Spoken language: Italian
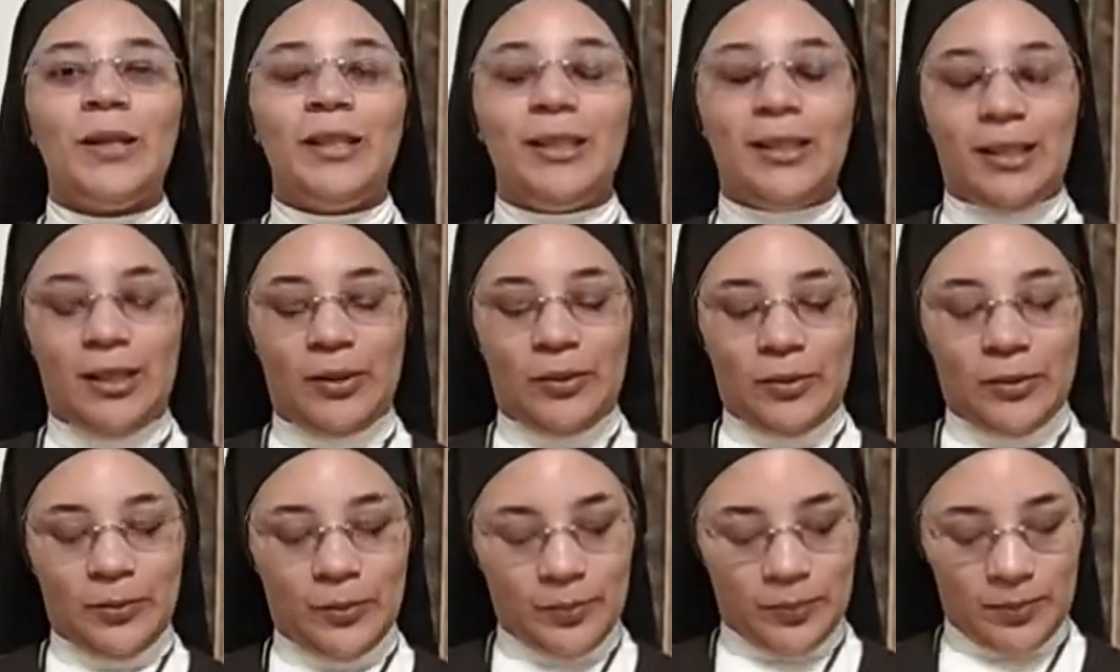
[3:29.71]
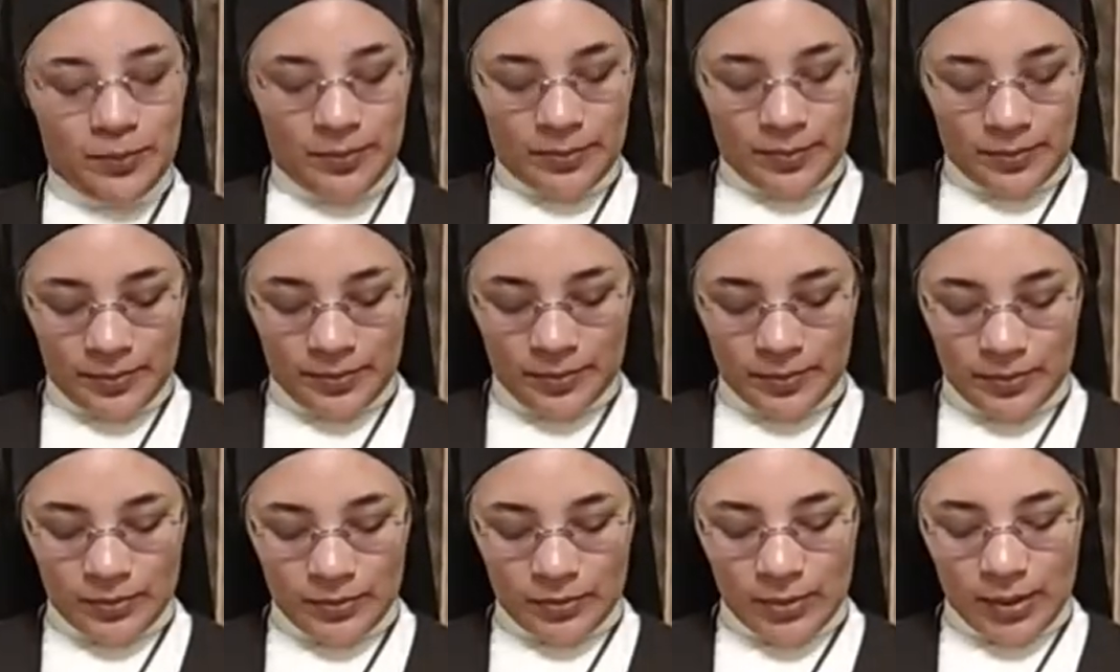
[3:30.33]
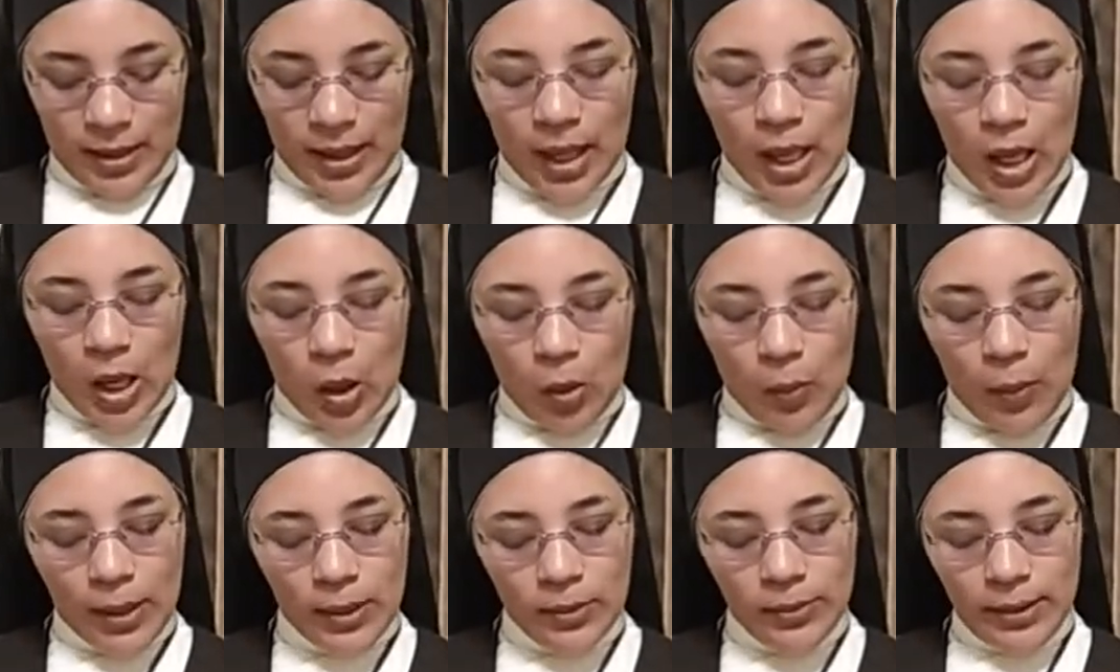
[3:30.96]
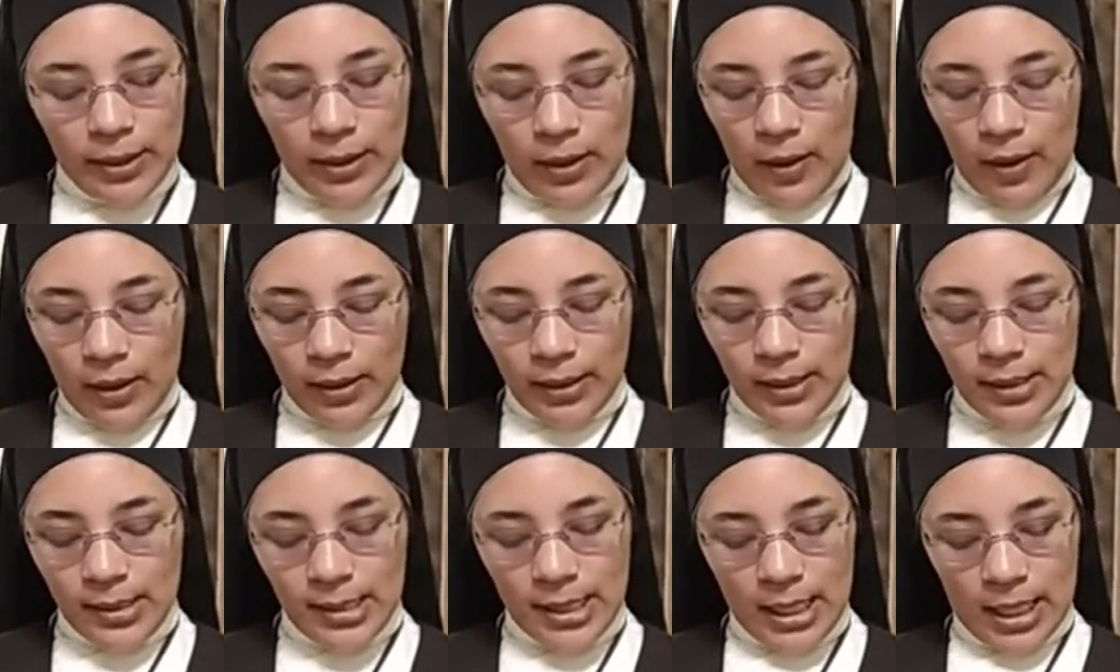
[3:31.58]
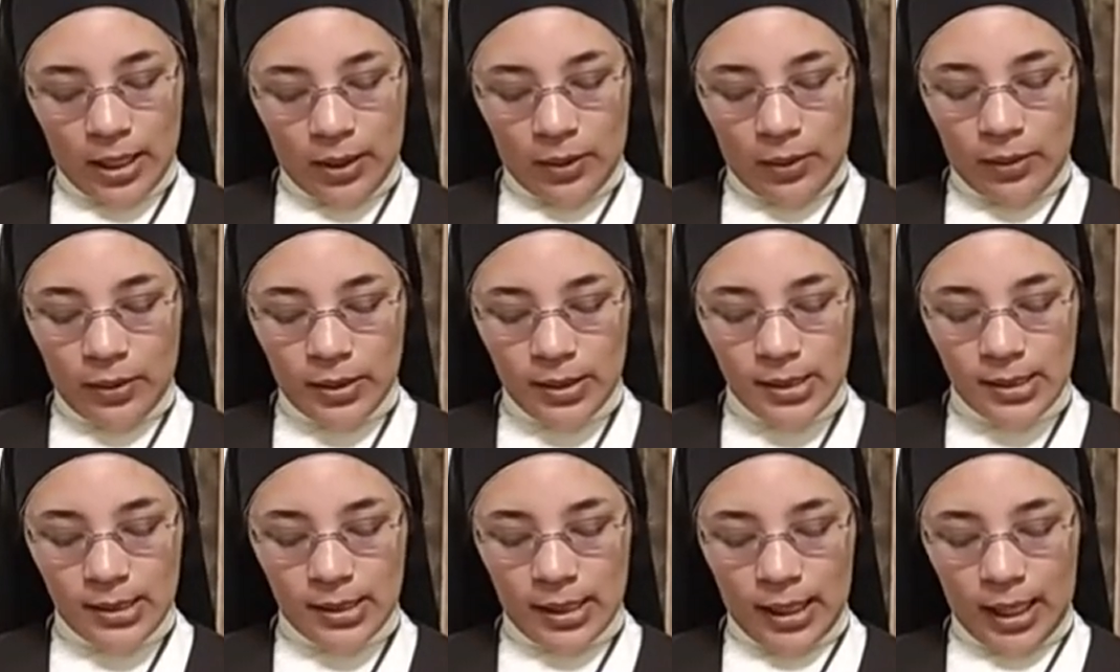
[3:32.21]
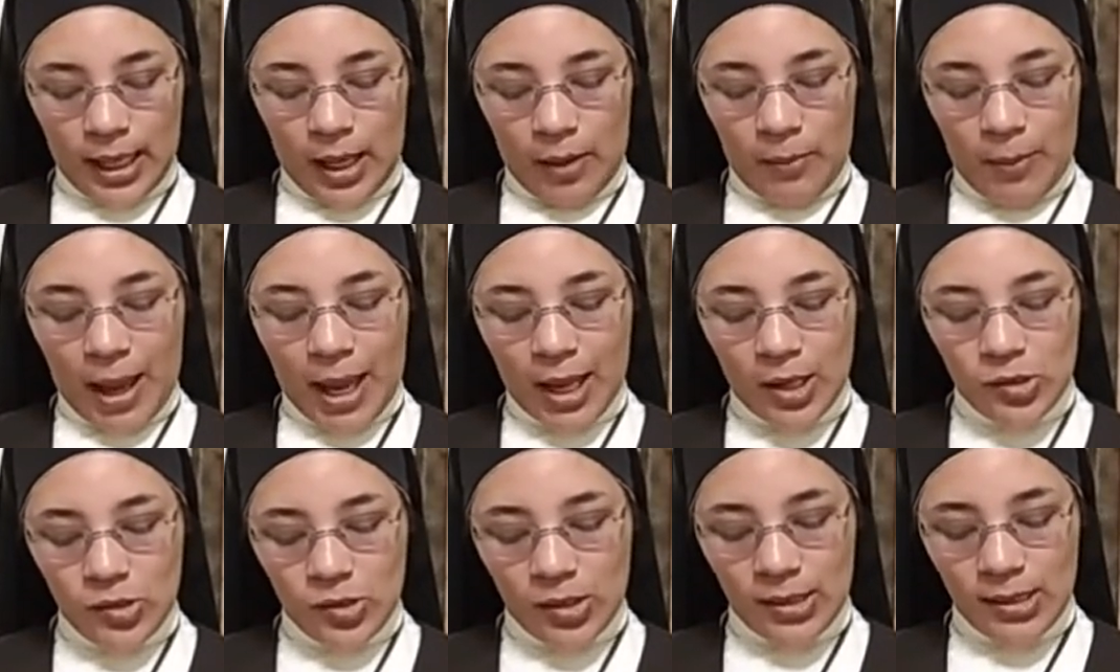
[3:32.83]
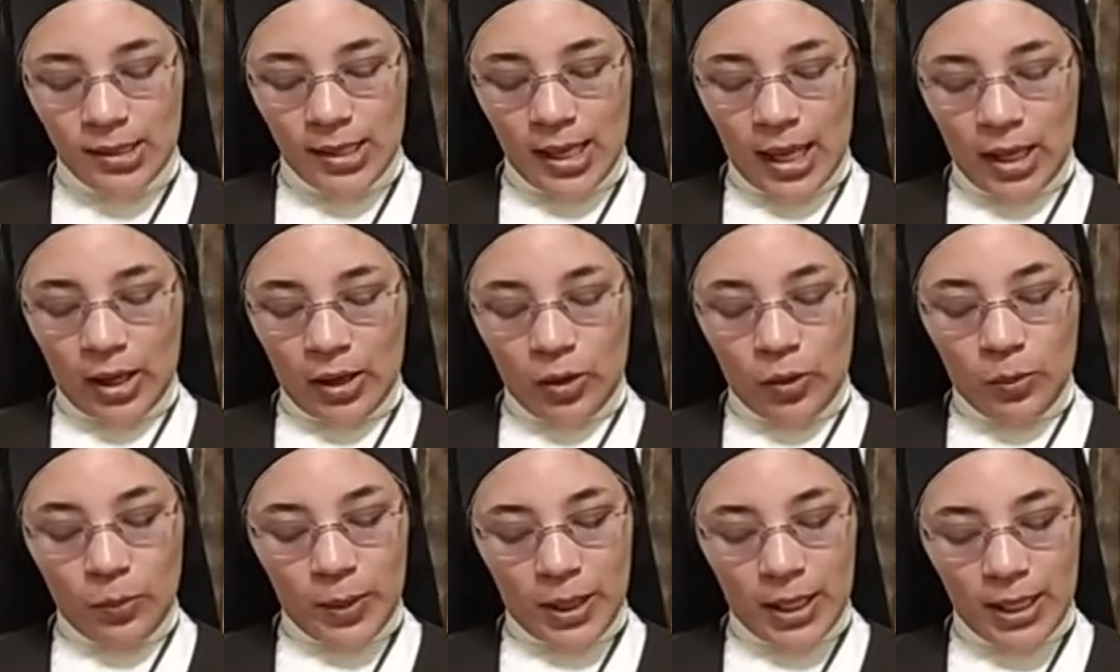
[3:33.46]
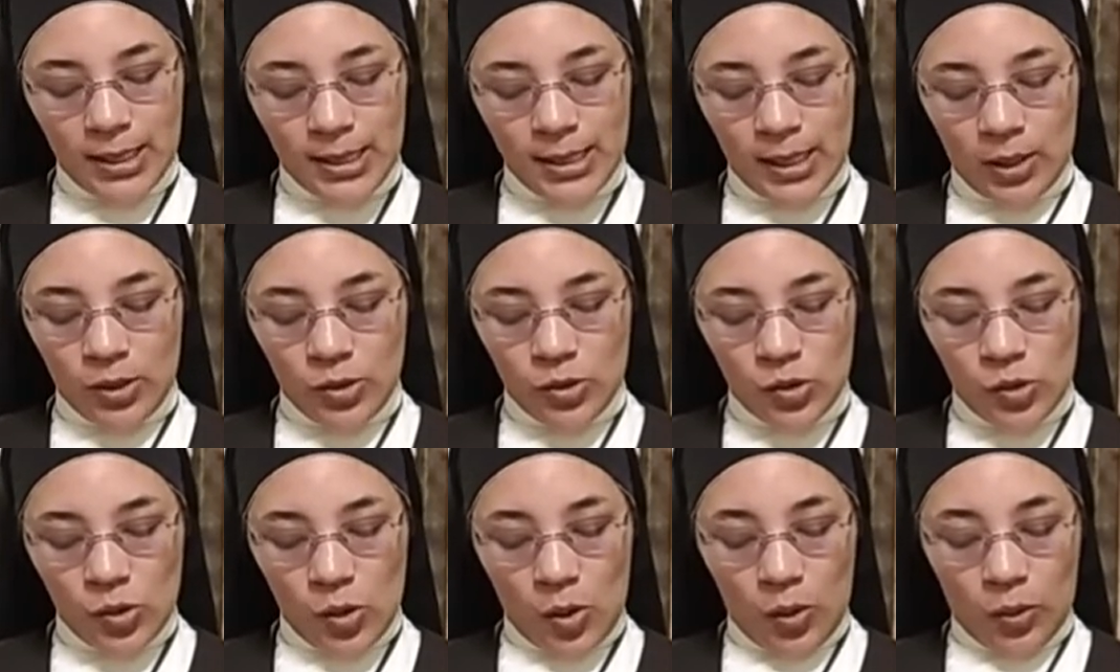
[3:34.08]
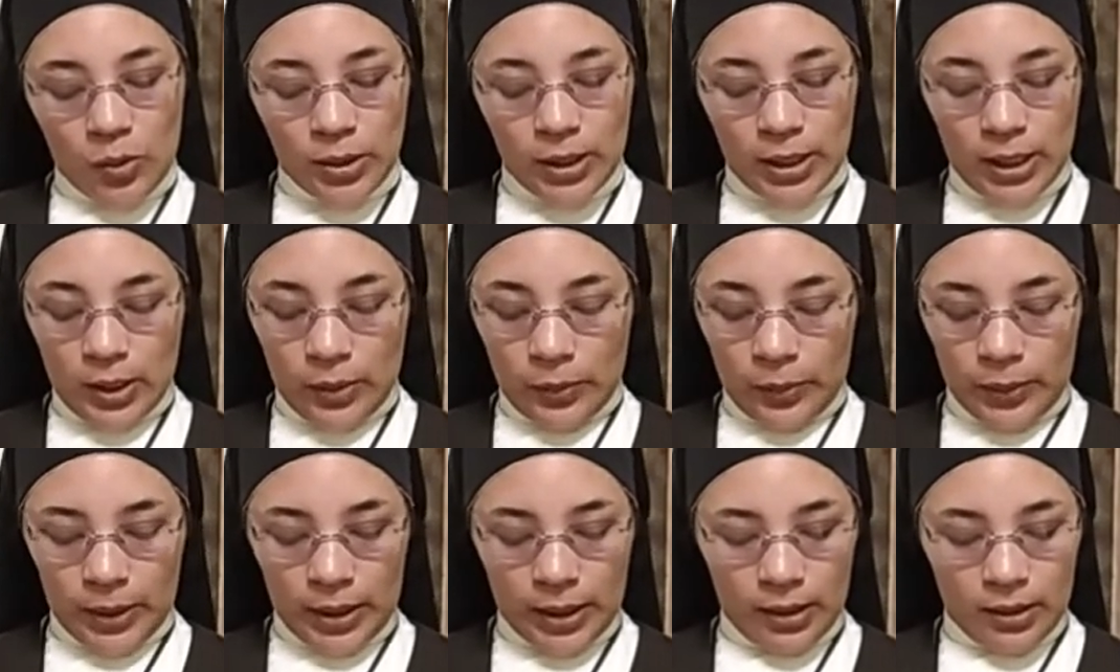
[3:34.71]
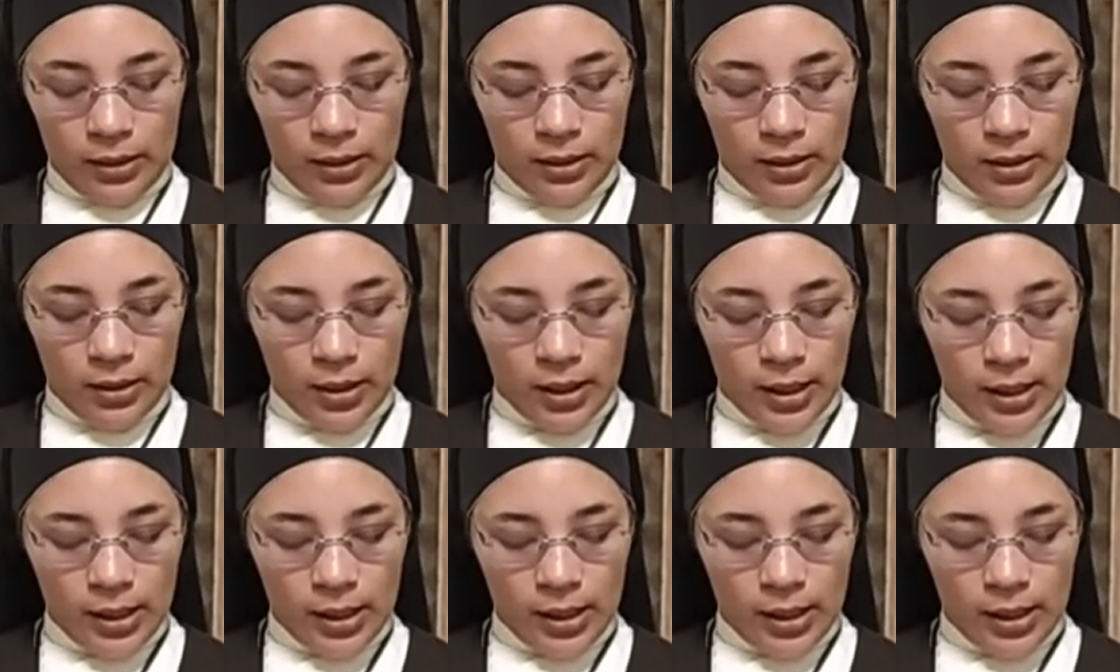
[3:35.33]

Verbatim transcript: Matteo. Quando Erode si accorse che i magi si erano presi gioco di lui,